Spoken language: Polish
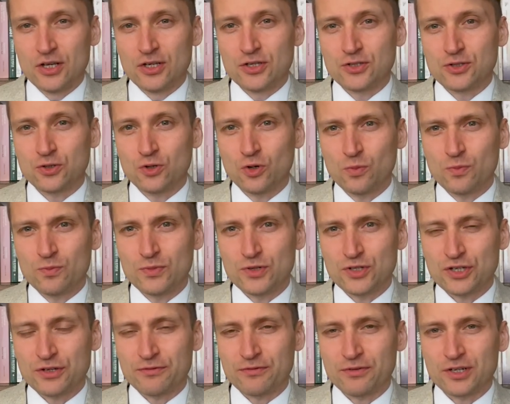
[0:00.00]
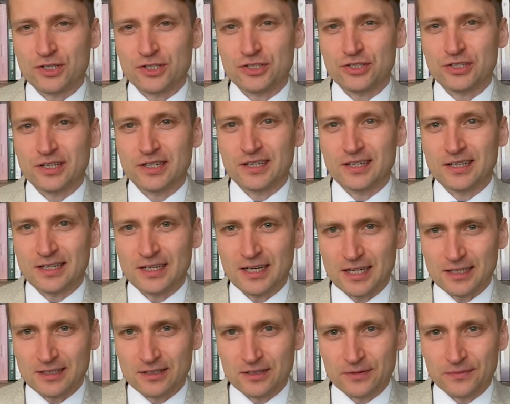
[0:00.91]
skupmy się właśnie
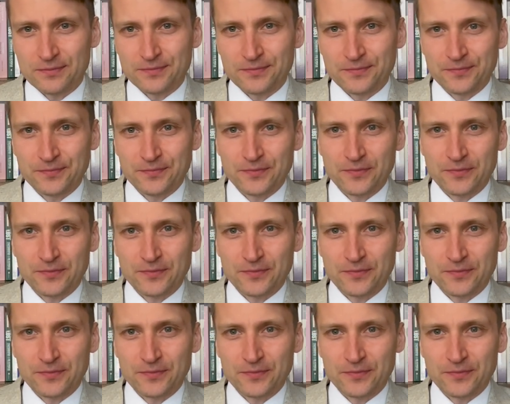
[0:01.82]
na tym,